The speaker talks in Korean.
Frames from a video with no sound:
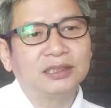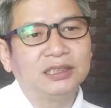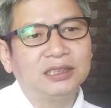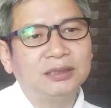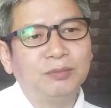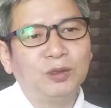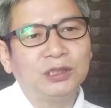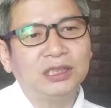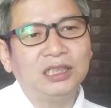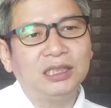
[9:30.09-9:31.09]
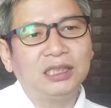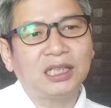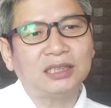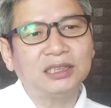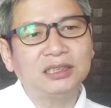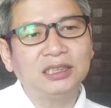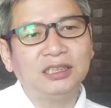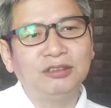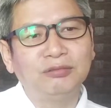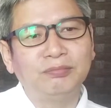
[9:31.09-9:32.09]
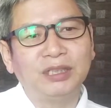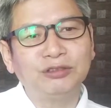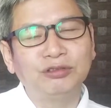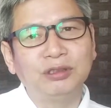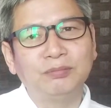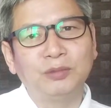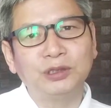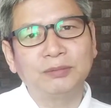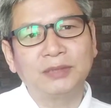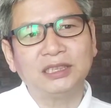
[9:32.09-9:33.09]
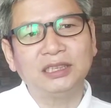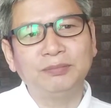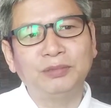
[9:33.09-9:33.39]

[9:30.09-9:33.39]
그 목련이 다정히 눈 맞추는 모습까지